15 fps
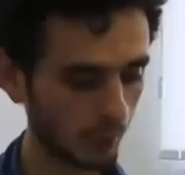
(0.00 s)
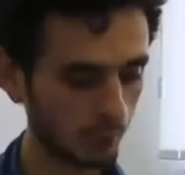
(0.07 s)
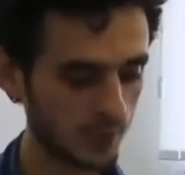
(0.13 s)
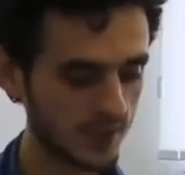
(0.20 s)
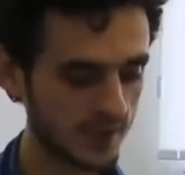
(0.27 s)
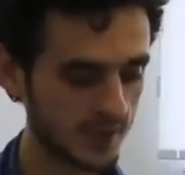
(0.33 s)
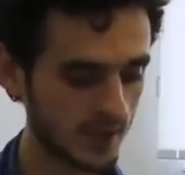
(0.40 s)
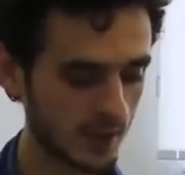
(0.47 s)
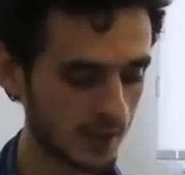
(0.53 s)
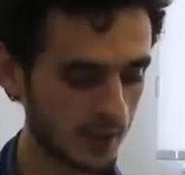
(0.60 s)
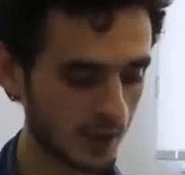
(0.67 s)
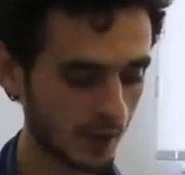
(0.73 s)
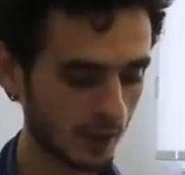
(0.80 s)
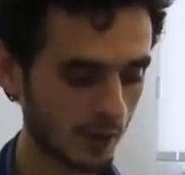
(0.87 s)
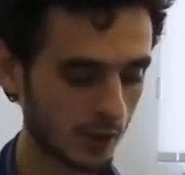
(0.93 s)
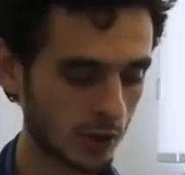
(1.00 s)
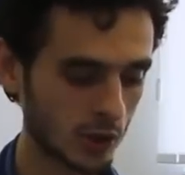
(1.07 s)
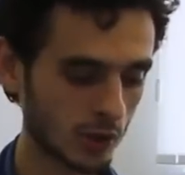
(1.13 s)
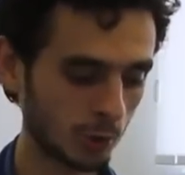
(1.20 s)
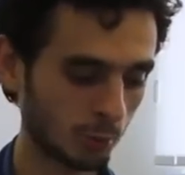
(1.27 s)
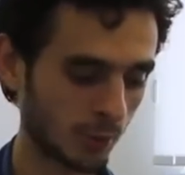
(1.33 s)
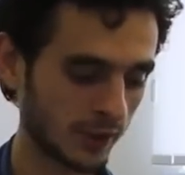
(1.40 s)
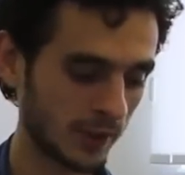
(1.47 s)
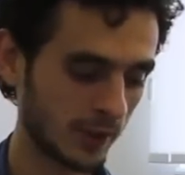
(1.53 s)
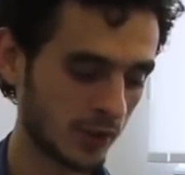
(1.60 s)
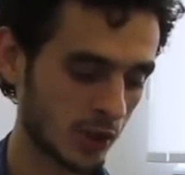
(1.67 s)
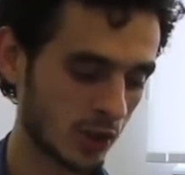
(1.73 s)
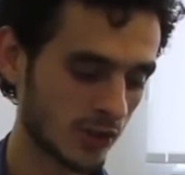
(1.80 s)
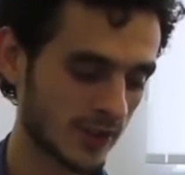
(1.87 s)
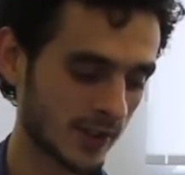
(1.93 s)
Пенсионер решил
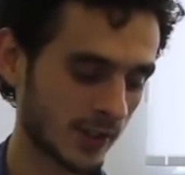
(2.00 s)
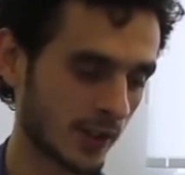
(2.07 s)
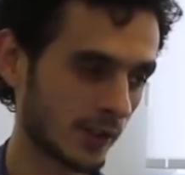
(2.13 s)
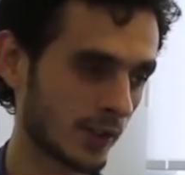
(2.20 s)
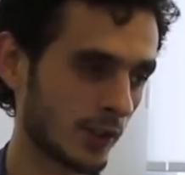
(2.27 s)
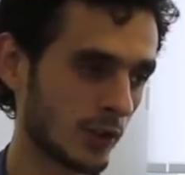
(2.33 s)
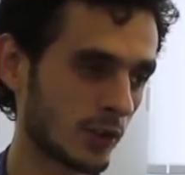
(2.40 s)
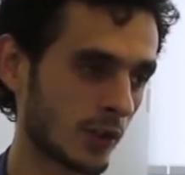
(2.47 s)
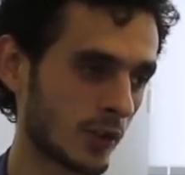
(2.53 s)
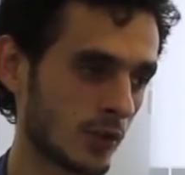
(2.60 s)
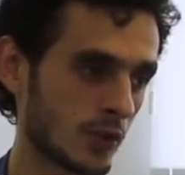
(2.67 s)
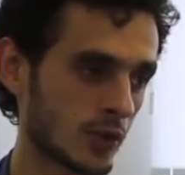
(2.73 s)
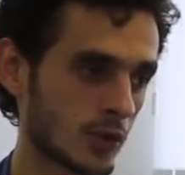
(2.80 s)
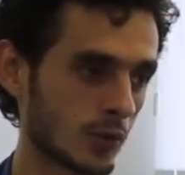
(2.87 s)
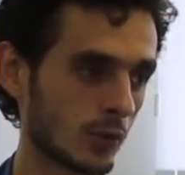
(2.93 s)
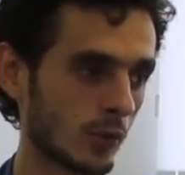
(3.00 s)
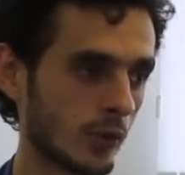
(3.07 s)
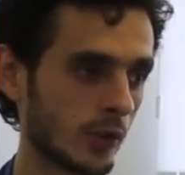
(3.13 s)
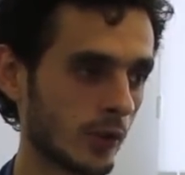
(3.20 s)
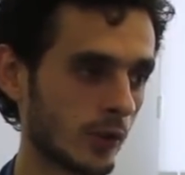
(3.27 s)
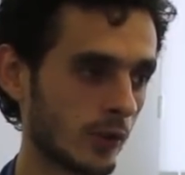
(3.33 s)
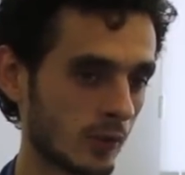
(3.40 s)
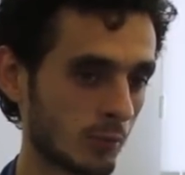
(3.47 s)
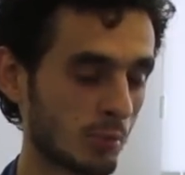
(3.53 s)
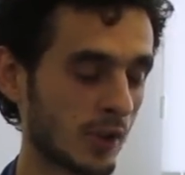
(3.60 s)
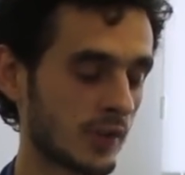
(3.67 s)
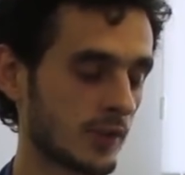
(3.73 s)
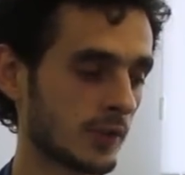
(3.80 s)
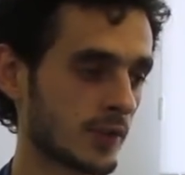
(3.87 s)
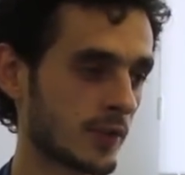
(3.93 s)
подлечиться как-то нетрадиционно.
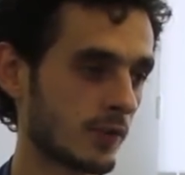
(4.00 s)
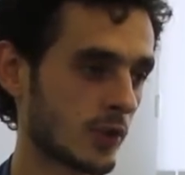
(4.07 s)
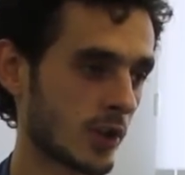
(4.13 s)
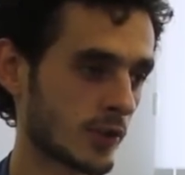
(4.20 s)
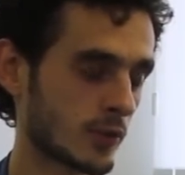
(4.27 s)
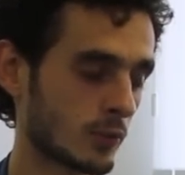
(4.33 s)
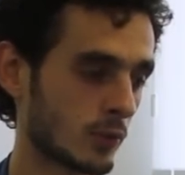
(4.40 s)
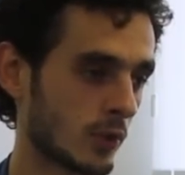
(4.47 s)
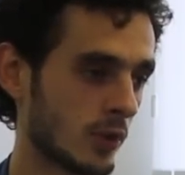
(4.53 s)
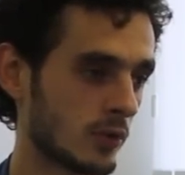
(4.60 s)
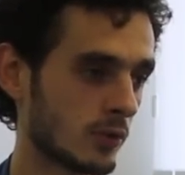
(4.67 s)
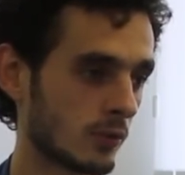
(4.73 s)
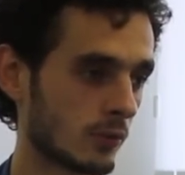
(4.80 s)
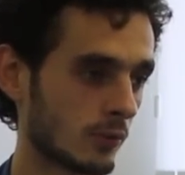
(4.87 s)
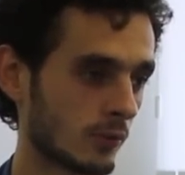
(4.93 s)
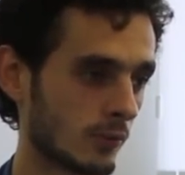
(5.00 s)
Обратился в частную клинику.